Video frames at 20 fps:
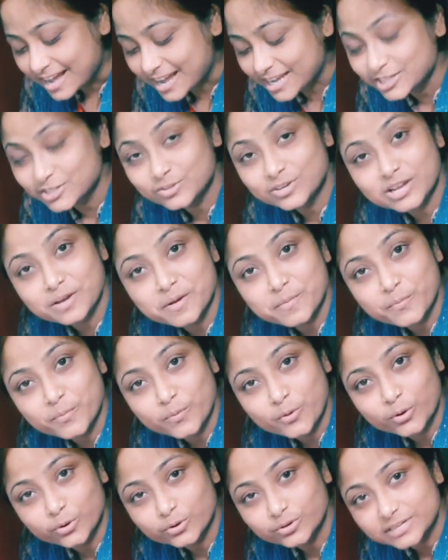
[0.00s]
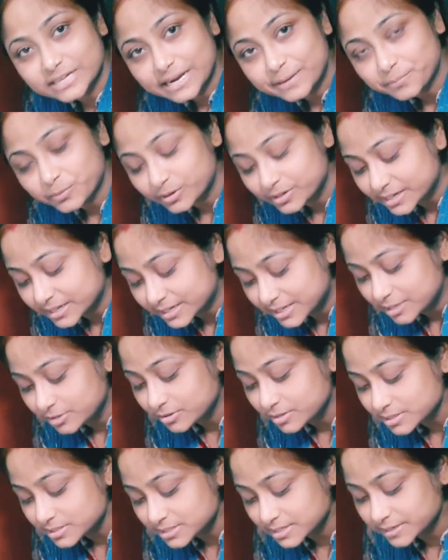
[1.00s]
আসলে আমার বড় ট্রাইপডটা কি
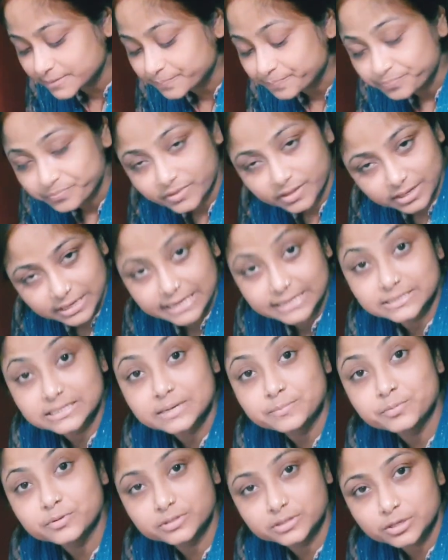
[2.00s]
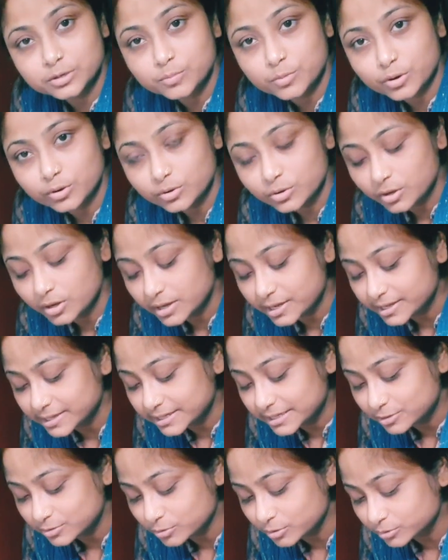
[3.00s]
হয়েছে এই ট্রাইপডটাও বড় হয়
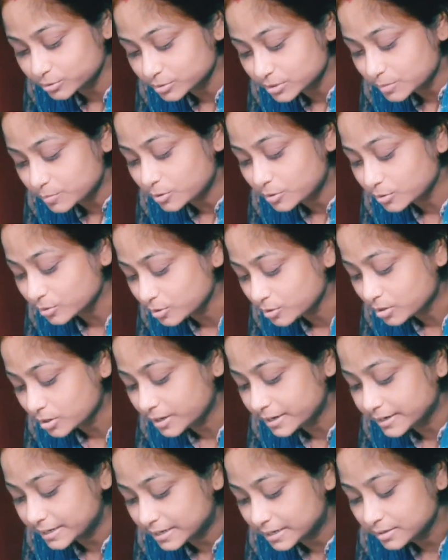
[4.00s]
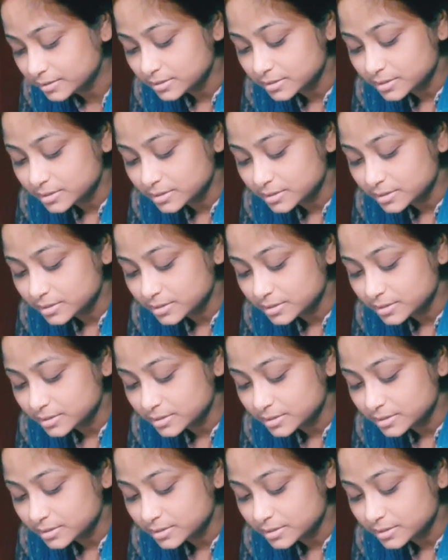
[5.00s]
কিন্তু অতটা বড় হয় না